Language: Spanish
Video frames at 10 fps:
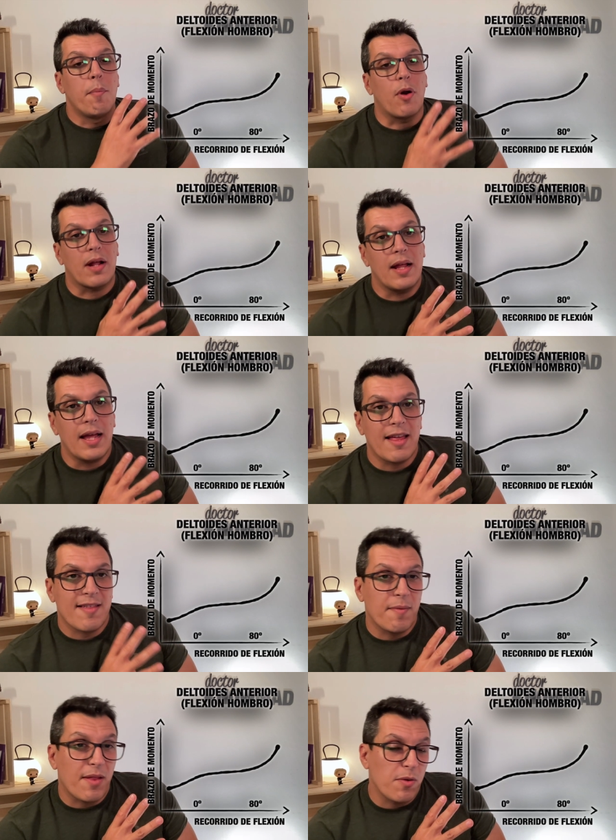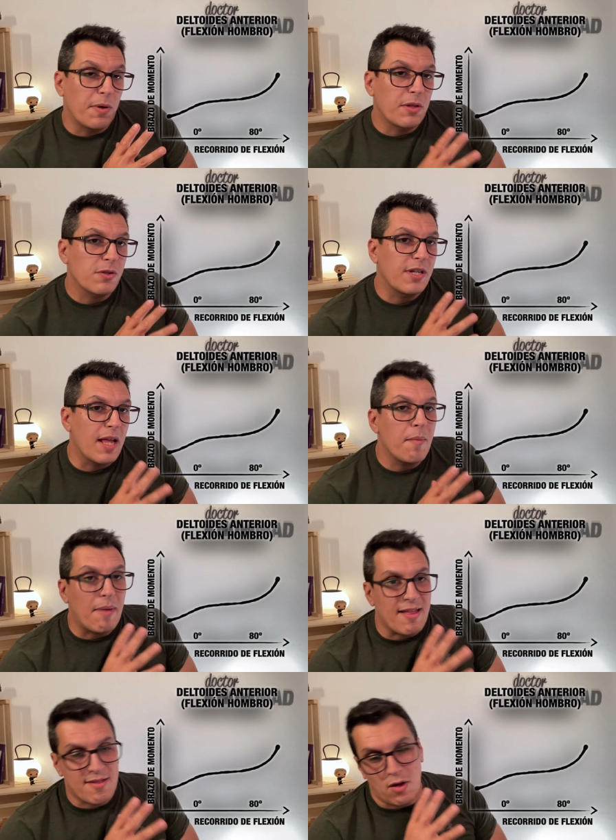porque ese brazo de momento sería
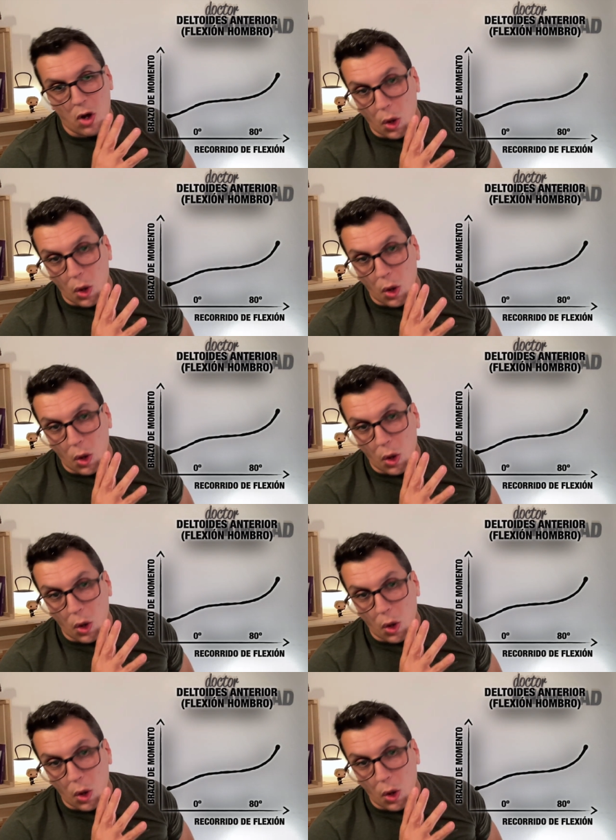más